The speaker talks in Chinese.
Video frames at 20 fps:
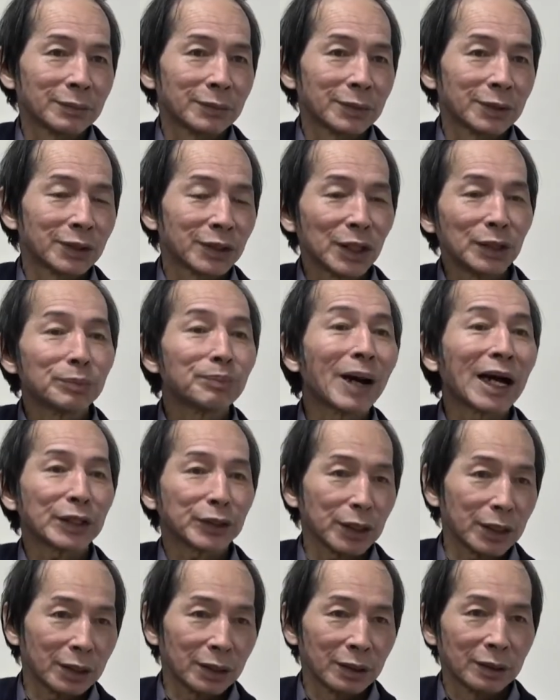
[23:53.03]
身八
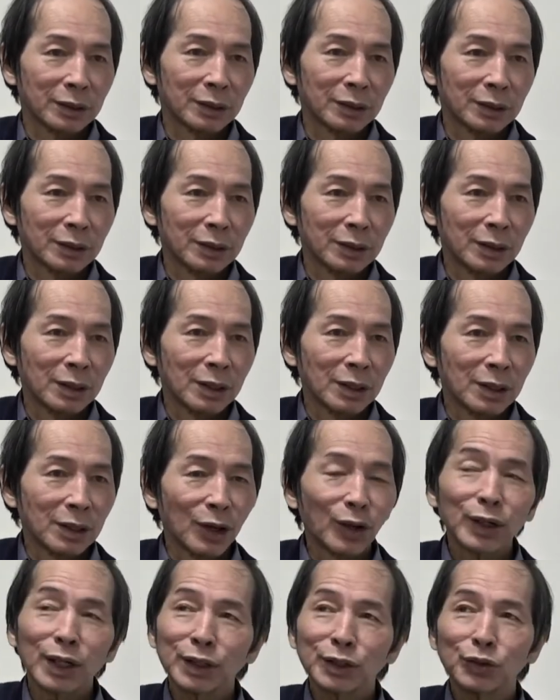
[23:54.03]
底，后
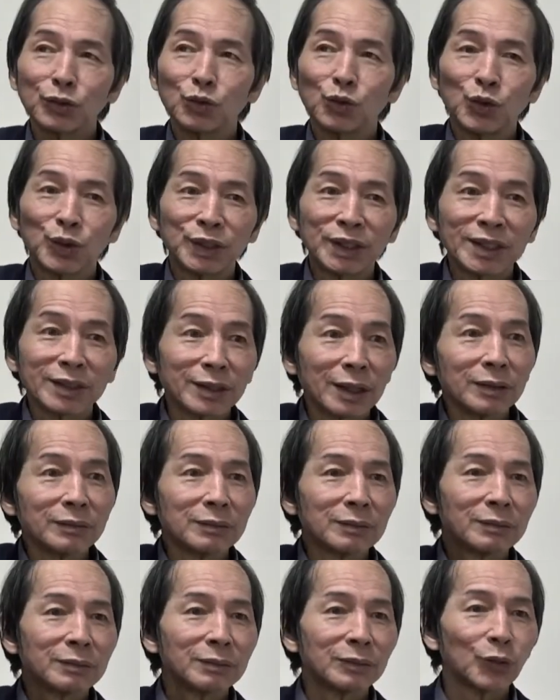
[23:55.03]
来是女性身，
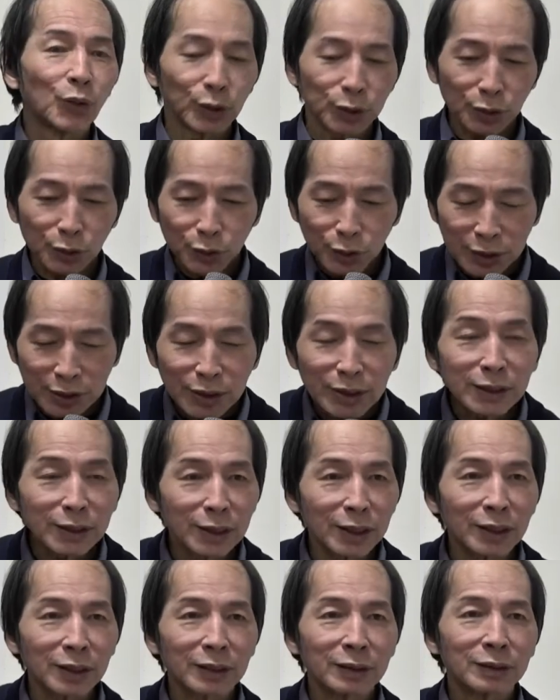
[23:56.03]
我就记
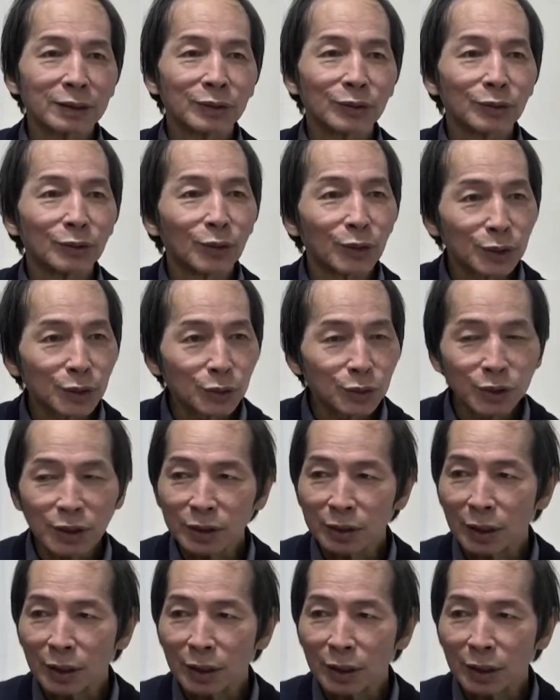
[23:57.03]
得，我就记